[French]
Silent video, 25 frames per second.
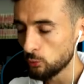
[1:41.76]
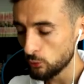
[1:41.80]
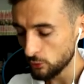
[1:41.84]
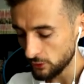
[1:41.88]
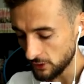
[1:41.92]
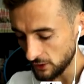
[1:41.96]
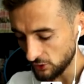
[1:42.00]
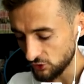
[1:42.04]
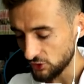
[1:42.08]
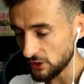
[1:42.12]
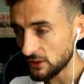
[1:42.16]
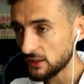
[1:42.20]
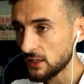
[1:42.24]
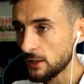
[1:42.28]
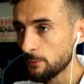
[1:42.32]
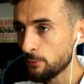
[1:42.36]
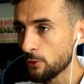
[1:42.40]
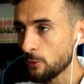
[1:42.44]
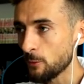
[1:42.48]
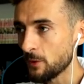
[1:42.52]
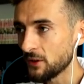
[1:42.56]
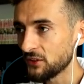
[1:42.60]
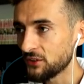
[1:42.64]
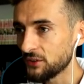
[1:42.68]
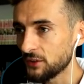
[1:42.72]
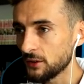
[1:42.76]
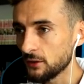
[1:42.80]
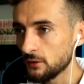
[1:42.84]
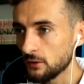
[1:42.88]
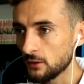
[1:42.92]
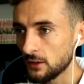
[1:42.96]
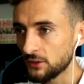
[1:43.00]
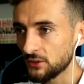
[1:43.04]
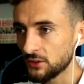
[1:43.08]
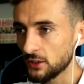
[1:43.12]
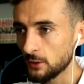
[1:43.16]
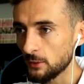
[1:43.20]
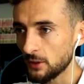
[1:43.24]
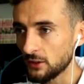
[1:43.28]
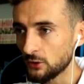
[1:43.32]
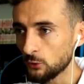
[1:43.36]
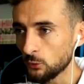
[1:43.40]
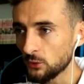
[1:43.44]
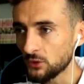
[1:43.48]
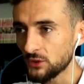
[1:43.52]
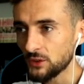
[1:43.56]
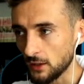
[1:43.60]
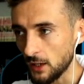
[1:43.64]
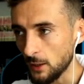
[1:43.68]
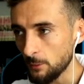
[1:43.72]
double gâchette là pour passer euh, la
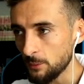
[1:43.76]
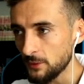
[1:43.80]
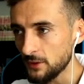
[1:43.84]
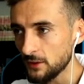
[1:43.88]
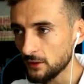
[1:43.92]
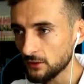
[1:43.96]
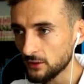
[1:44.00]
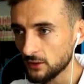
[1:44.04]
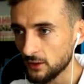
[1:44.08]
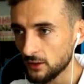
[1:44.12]
célébration, c'est rapide hein,